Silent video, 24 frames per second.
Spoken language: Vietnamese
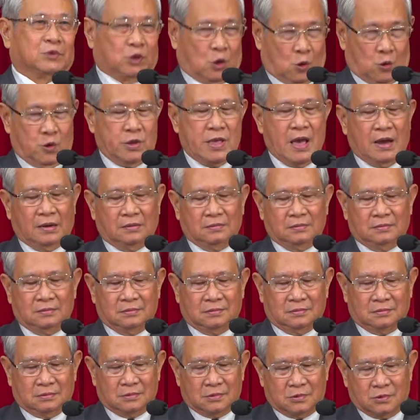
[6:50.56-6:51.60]
nổi
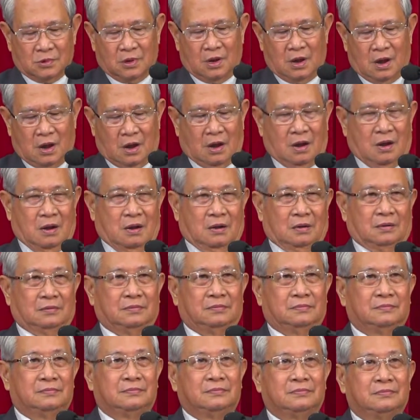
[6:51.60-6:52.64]
danh của họ,
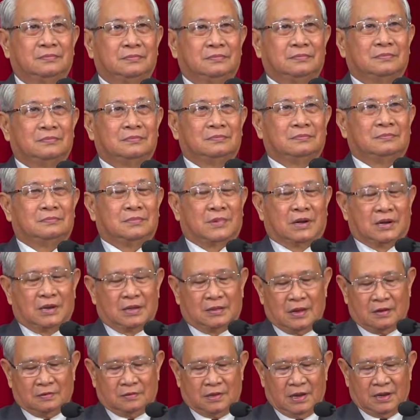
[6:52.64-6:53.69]
mà
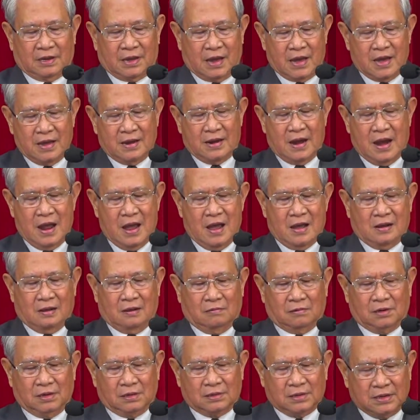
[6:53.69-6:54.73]
người ta có thể kể ra
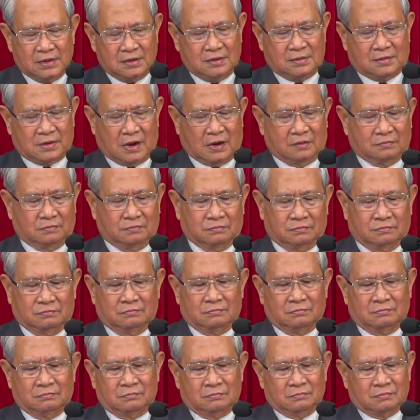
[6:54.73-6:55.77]
họ có kính
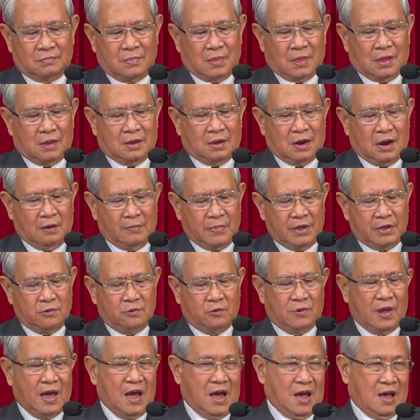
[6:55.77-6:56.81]
trọng
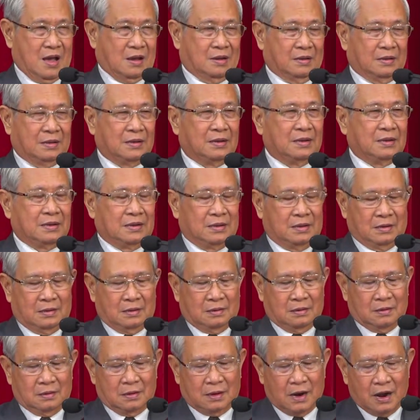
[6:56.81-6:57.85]
Rabbi Juda,
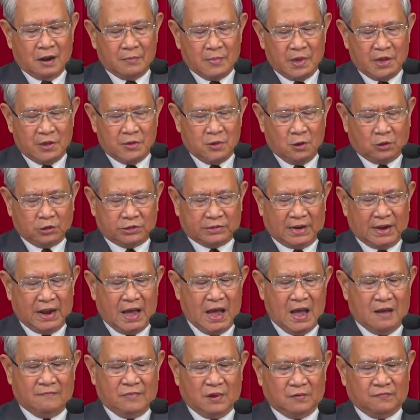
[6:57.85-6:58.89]
Rabbi
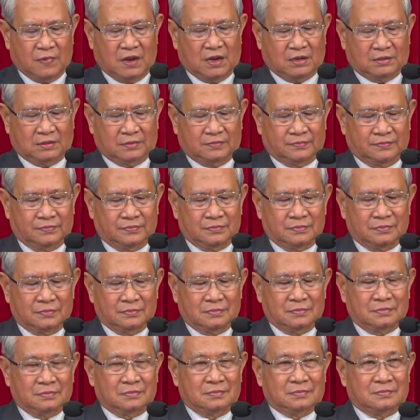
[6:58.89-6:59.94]
Yochanan vân vân,
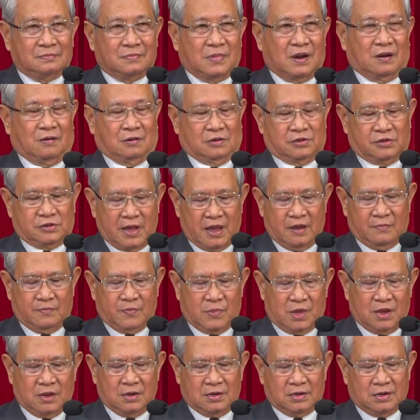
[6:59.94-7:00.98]
và họ
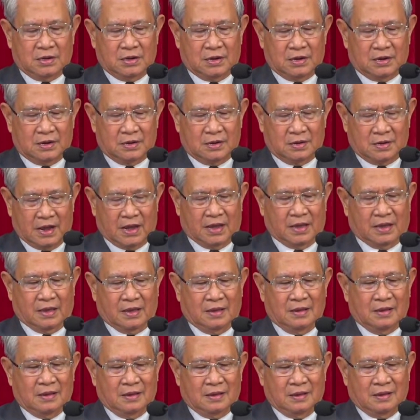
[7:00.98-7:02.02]
xem những người
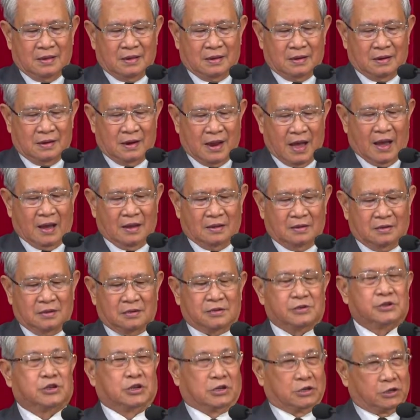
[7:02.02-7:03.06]
này
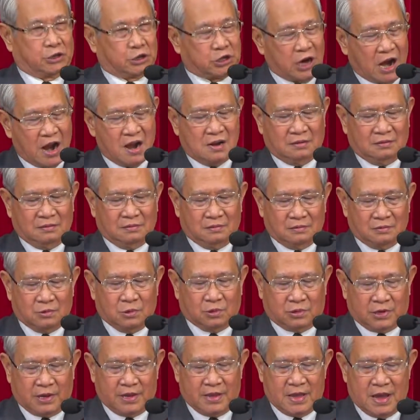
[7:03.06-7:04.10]
là sự sáng
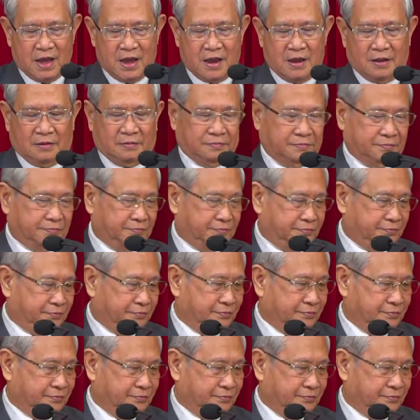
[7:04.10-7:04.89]
của thế gian.